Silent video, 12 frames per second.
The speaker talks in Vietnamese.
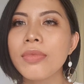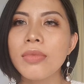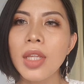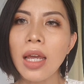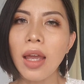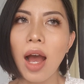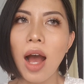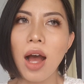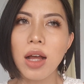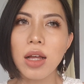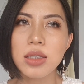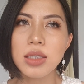thì uh,
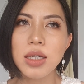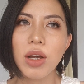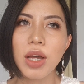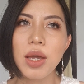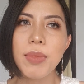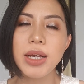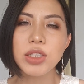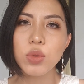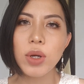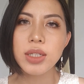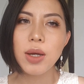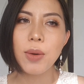sau khi mà
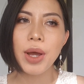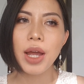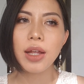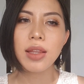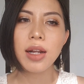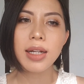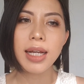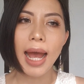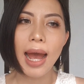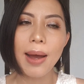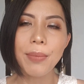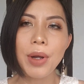swatch xong hết tất
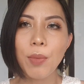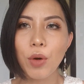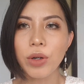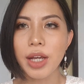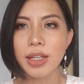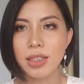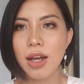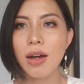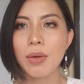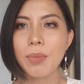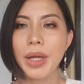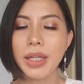cả 11 cây
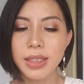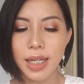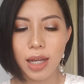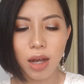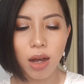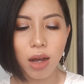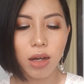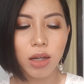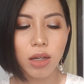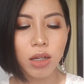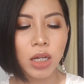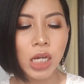son mình sẽ có
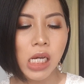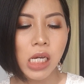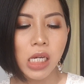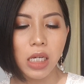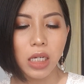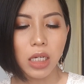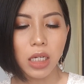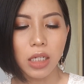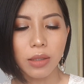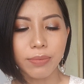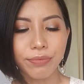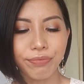
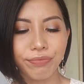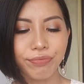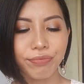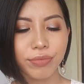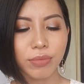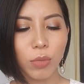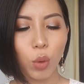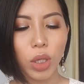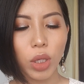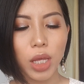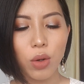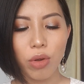um, một
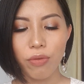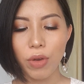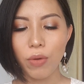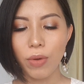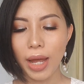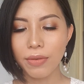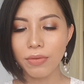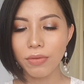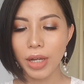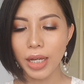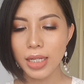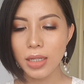ít review ngắn
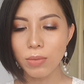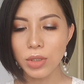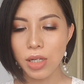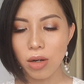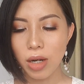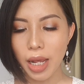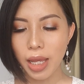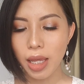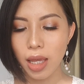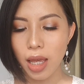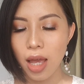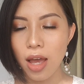về cái dòng son này
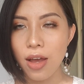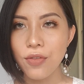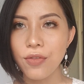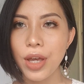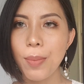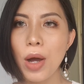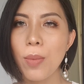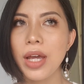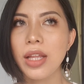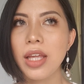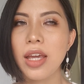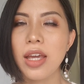về bao
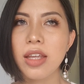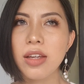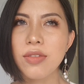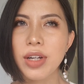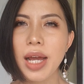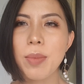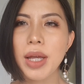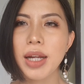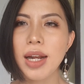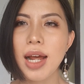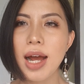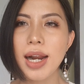bì thì như vừa nãy
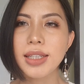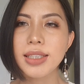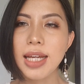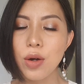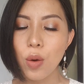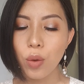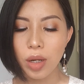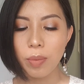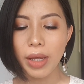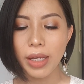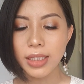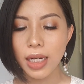mình đã đánh giá rồi nên
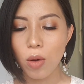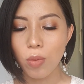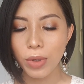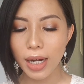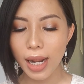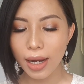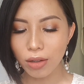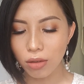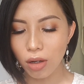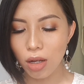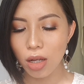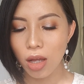mình sẽ không nhắc lại
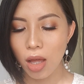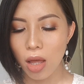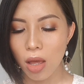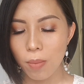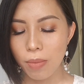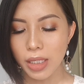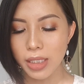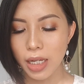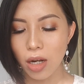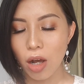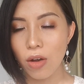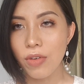nữa mình sẽ
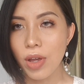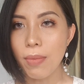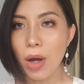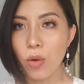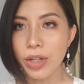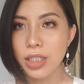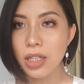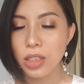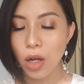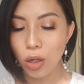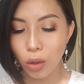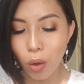nói về màu và chất
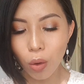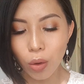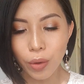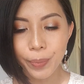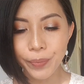son thôi